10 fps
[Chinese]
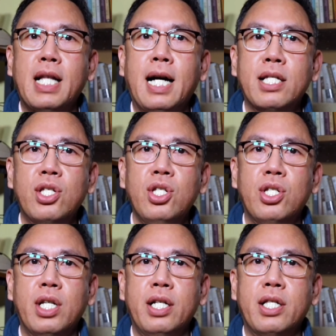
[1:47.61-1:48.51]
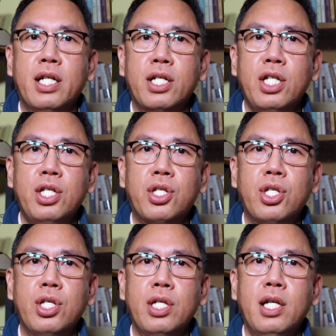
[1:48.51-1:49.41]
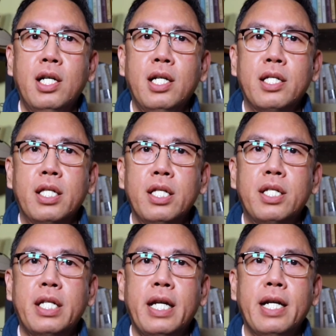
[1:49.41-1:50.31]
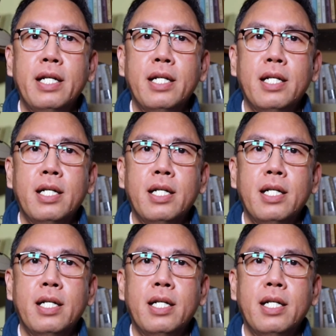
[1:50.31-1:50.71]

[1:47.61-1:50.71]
当事人的意识，直接